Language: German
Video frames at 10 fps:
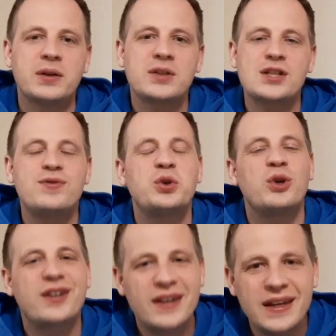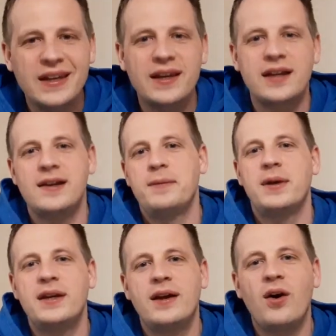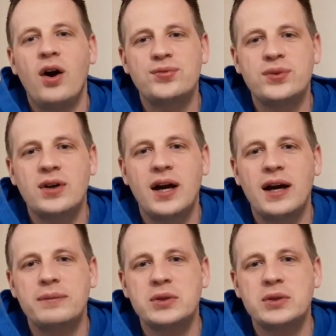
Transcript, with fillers: und dass wir durch ihn eine lebendige Hoffnung haben.